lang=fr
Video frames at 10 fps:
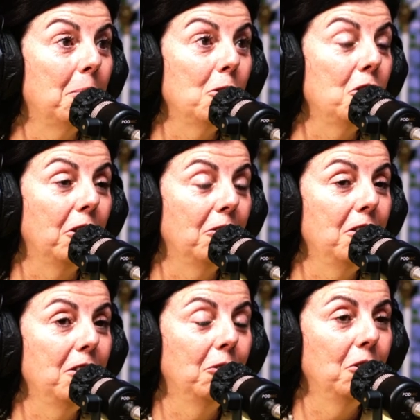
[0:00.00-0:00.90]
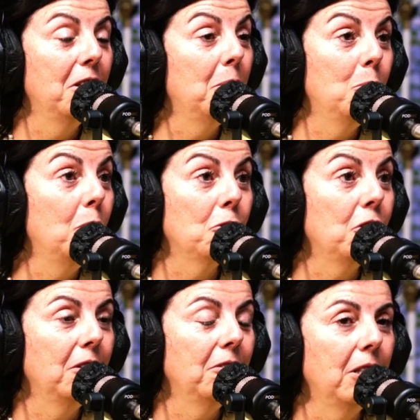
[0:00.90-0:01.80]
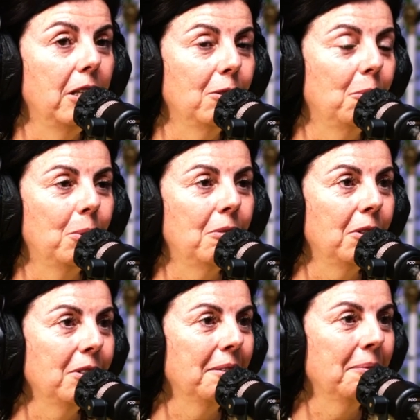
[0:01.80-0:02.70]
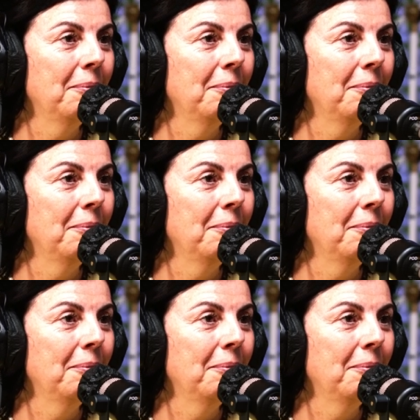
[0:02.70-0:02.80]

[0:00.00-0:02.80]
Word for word: Moi, j'étais assise à côté d'un boulanger qui venait d'Aix-en-Provence.